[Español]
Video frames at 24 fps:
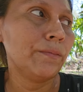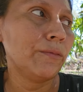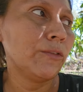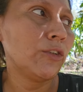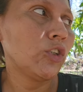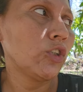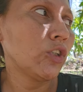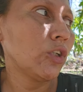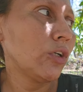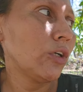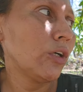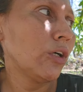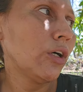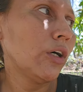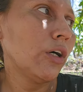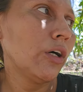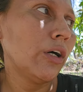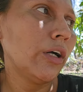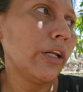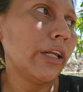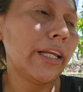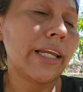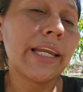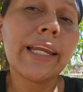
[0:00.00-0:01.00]
yo
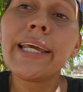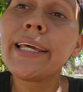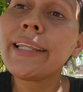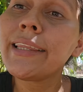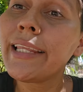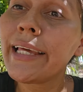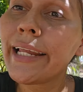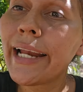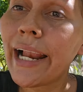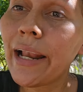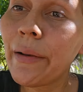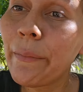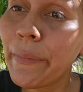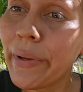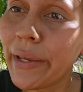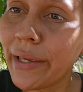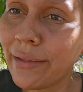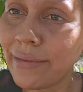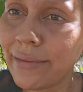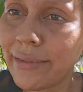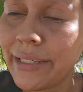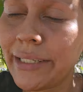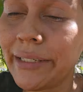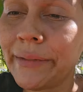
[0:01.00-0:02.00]

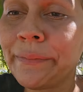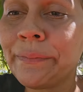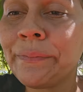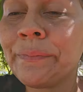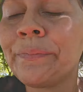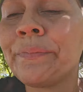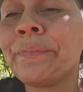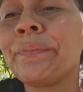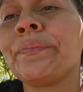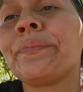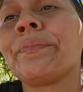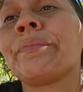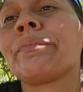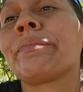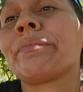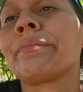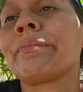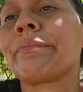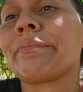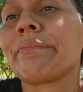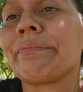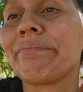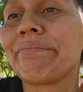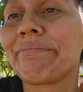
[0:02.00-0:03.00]
literalmente,
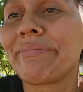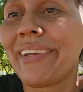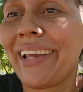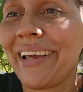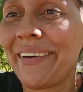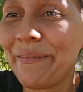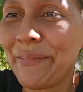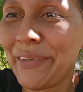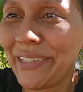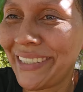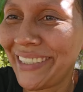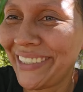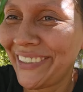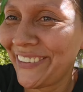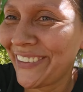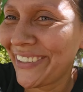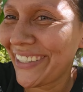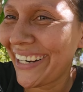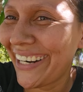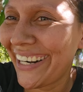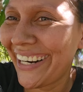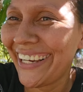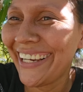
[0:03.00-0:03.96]
me siento rara,